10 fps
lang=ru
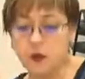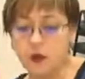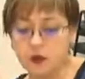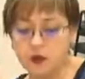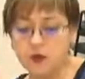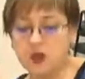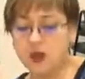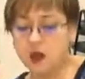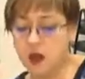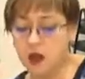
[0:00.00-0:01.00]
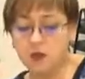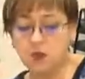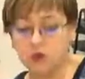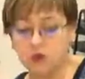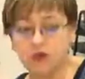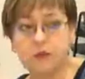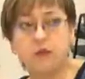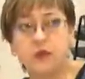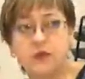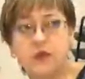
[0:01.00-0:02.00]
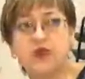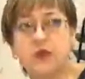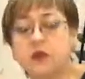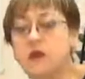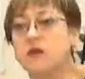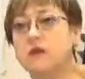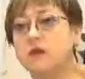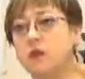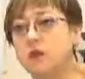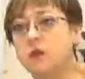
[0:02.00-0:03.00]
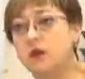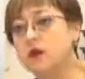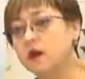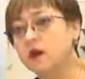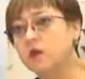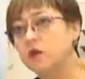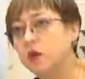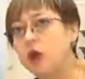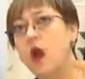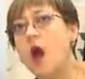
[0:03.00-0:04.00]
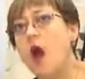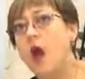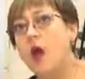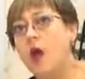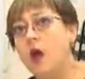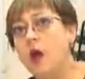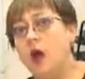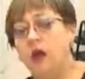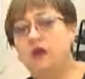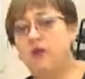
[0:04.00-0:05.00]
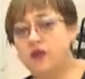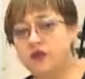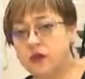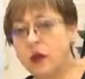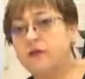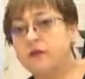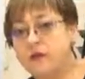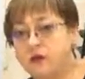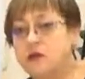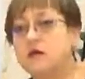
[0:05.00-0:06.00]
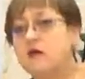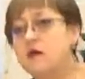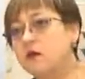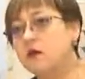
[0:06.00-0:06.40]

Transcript: Именно такая буковка печатается в документе, которая отображена в свидетельстве